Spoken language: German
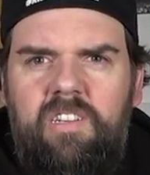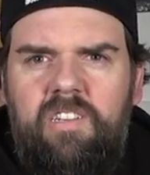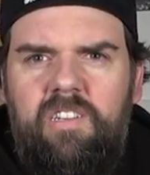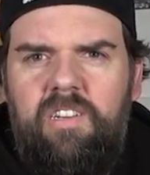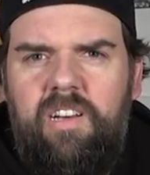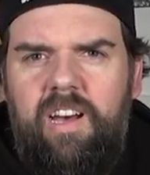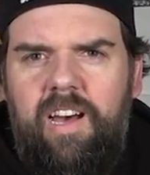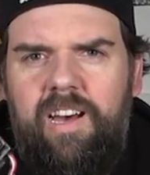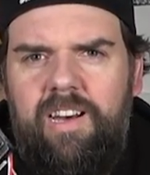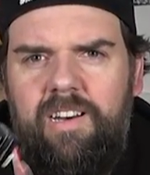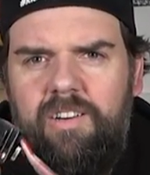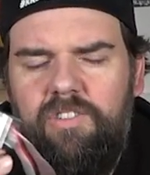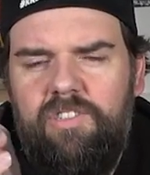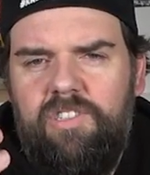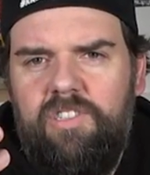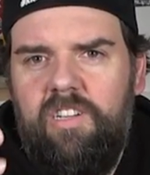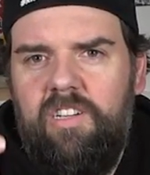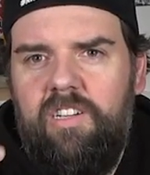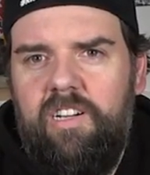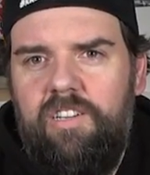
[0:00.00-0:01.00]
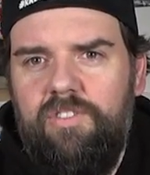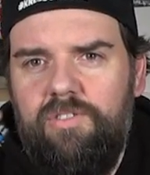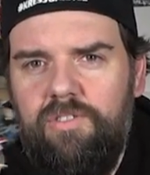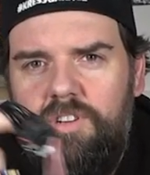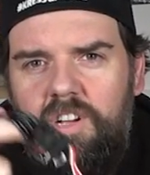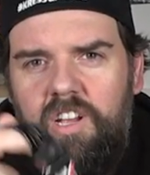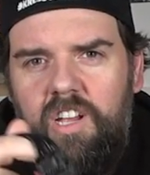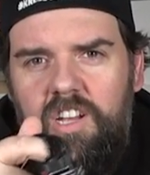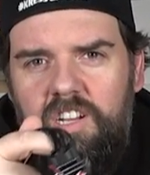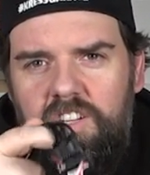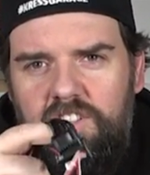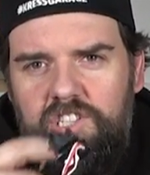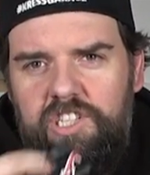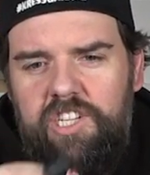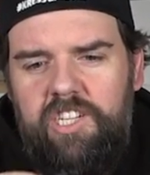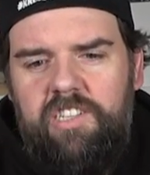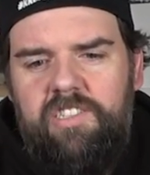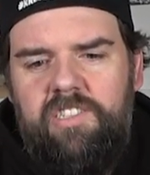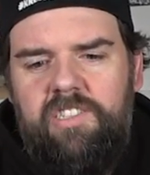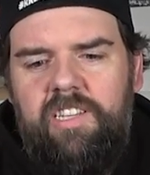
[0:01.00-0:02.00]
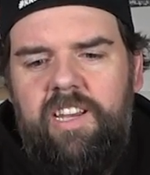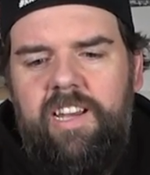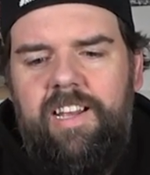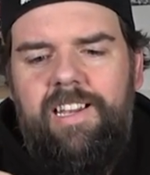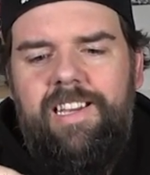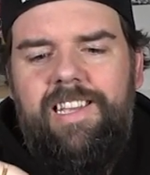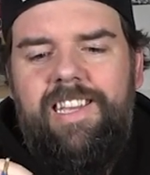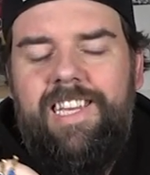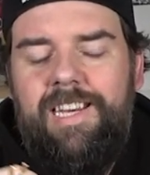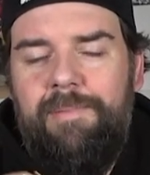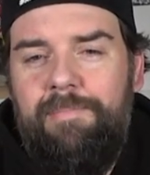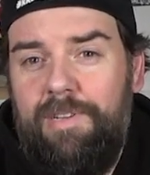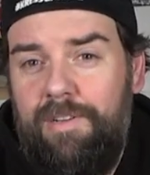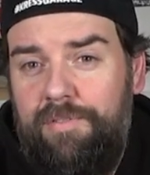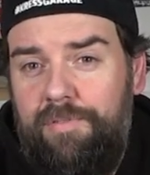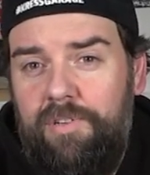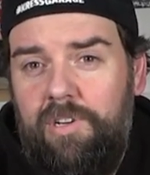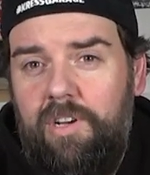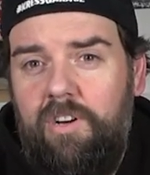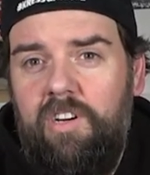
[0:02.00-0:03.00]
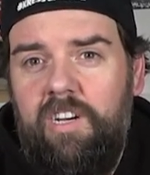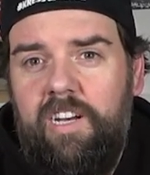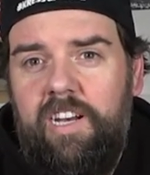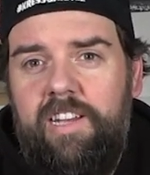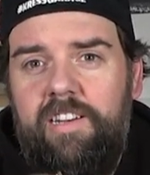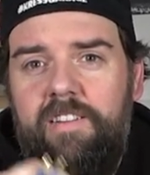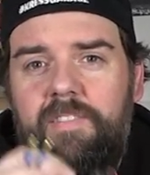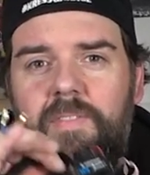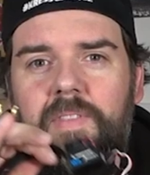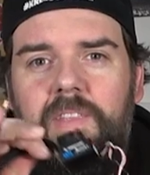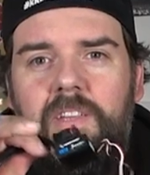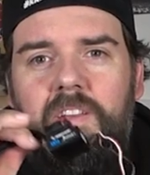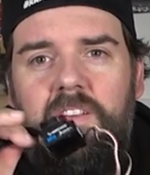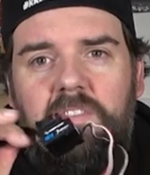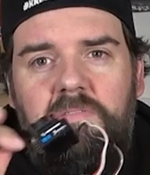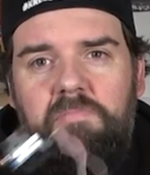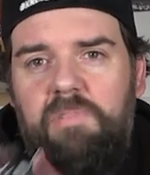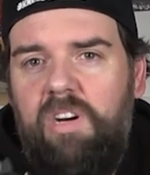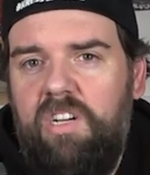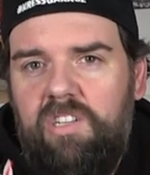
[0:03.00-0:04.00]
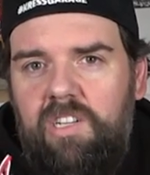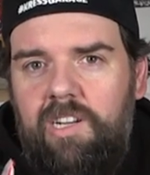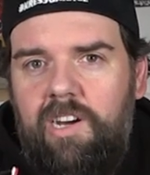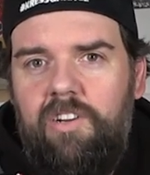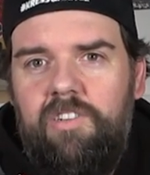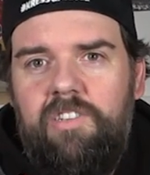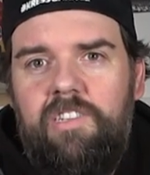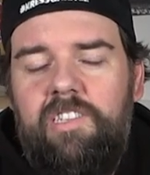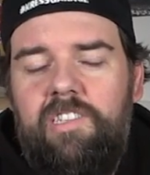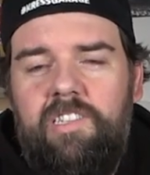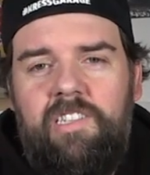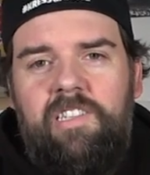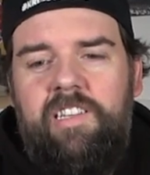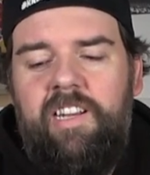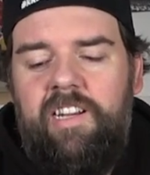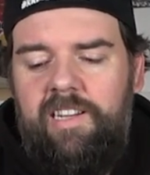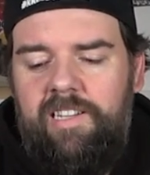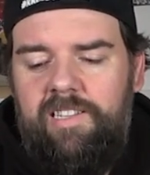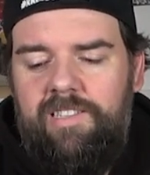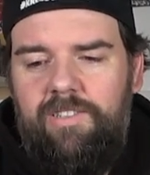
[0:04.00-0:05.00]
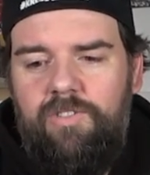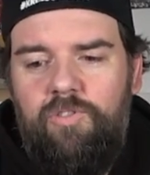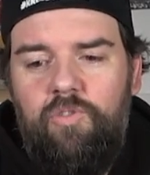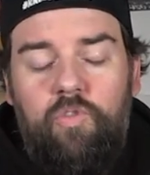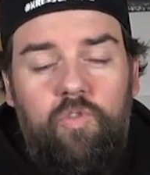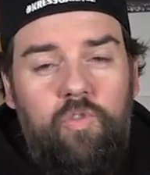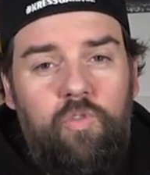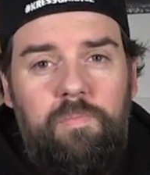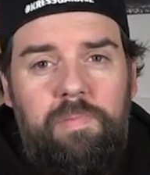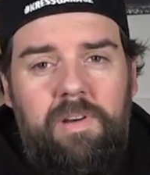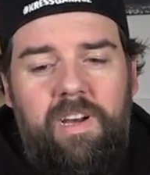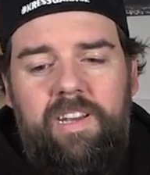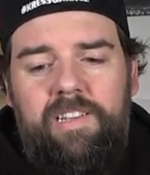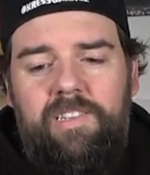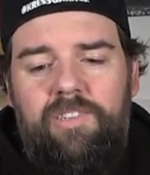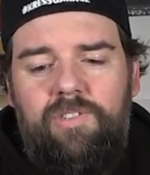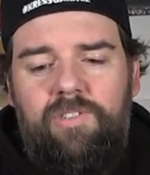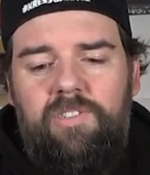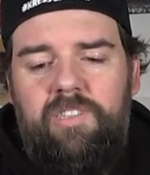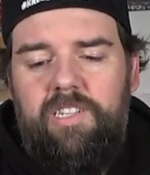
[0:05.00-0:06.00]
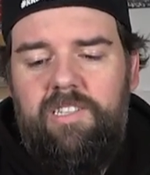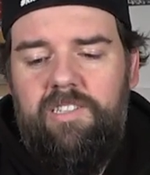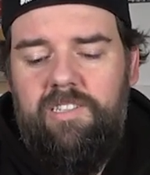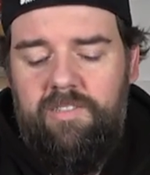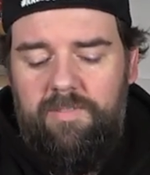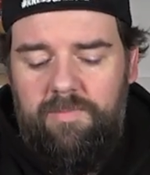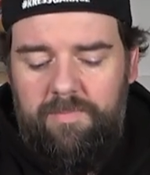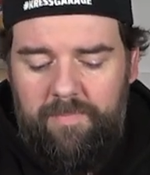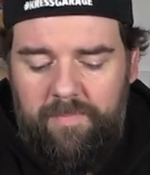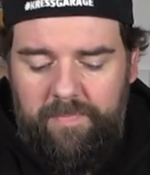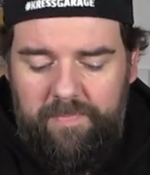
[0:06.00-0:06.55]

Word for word: äh, A-Ausgang. Also ein schickes Teil. Ich habe davon auch einen. Macht Laune, ist in der Klasse super einzusetzen.